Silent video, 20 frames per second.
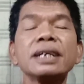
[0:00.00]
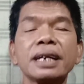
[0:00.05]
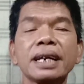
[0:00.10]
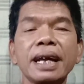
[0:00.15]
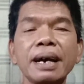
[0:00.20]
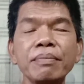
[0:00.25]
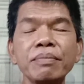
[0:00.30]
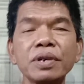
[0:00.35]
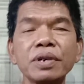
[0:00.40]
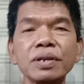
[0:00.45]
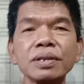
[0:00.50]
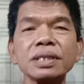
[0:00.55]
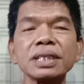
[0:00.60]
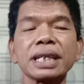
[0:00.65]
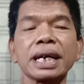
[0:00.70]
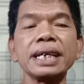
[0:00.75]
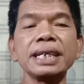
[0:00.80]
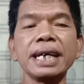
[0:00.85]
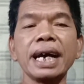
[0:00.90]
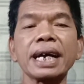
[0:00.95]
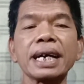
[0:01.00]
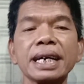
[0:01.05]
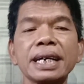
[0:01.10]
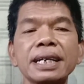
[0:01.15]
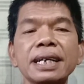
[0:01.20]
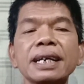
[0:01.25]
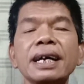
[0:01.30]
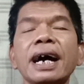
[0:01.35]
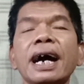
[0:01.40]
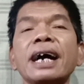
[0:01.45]
Ya. Namun saya
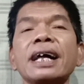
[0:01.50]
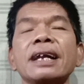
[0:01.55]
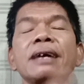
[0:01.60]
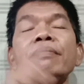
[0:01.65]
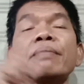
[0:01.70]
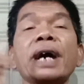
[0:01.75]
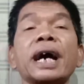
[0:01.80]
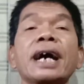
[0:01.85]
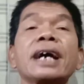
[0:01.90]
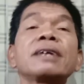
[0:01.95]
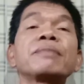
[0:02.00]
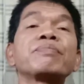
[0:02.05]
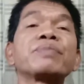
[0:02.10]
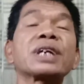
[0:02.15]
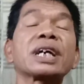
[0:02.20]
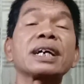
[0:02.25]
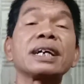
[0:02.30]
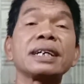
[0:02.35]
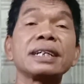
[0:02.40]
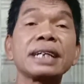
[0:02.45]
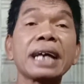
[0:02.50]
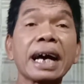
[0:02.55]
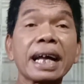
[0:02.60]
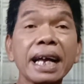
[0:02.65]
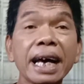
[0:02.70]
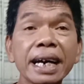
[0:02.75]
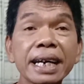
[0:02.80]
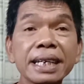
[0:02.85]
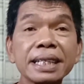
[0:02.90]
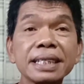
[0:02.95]
yakin alam akan
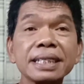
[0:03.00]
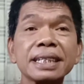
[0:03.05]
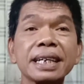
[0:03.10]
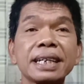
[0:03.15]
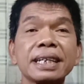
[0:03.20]
berkehendak lain.